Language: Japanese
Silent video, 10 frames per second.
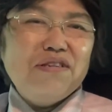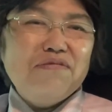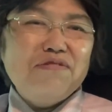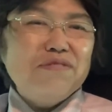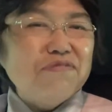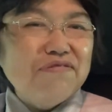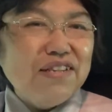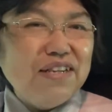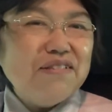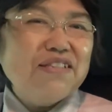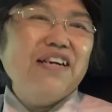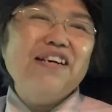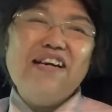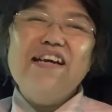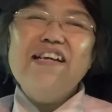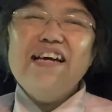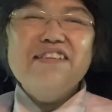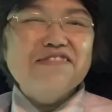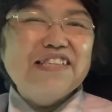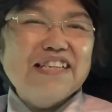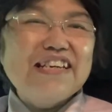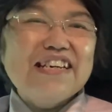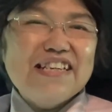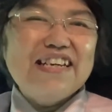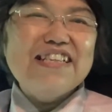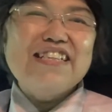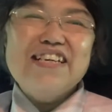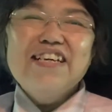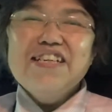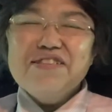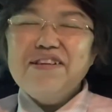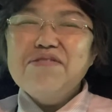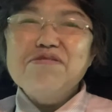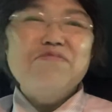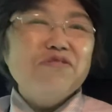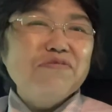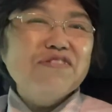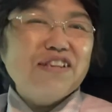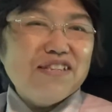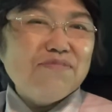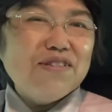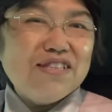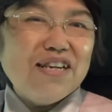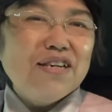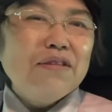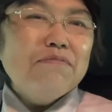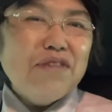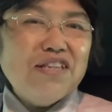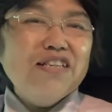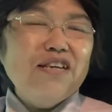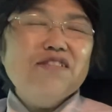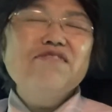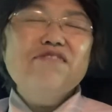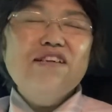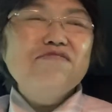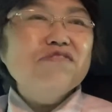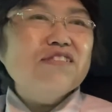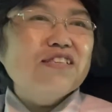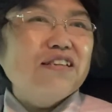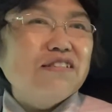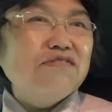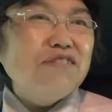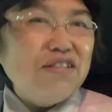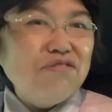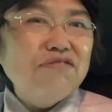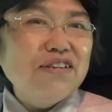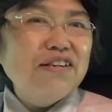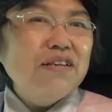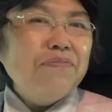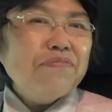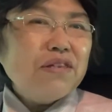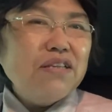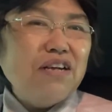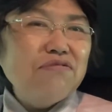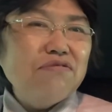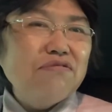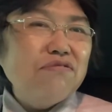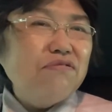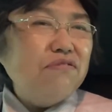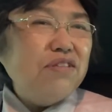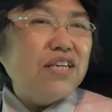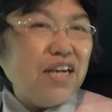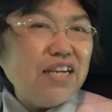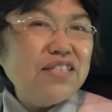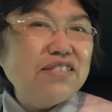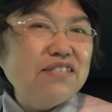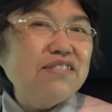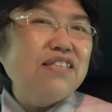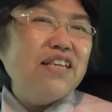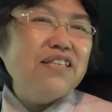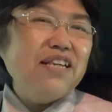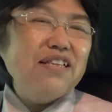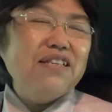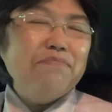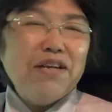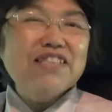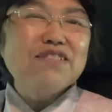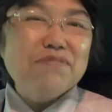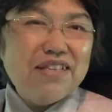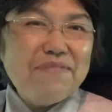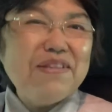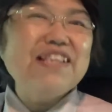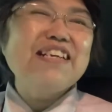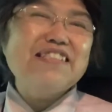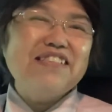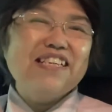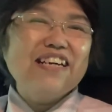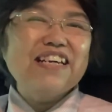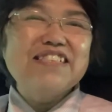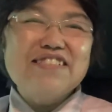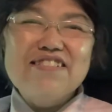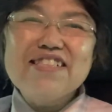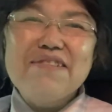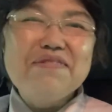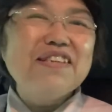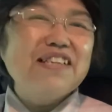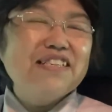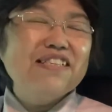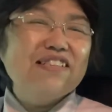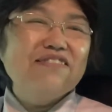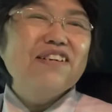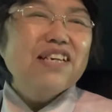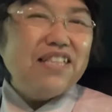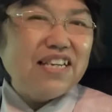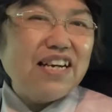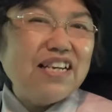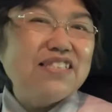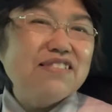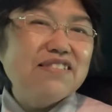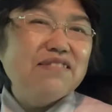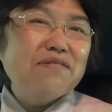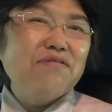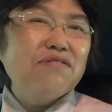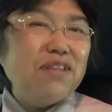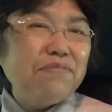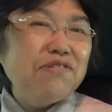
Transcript: 自分はねなんか関連あるんじゃないかななんてそんなことも思ったりしましたまたねそのケロクスクさんのね動画あの2ヶ月やったまだ自分で見てなくて1ヶ月のしか見てないんですけど2ヶ月言霊を